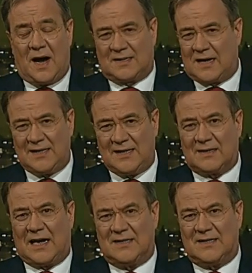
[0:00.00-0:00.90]
als gleich
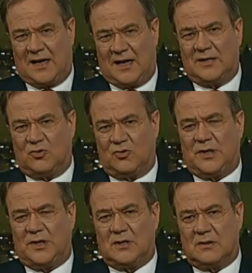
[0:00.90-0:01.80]
das ganze Land zu
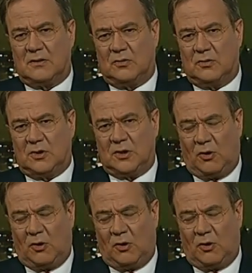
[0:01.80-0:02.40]
schließen. Aber also Sie ich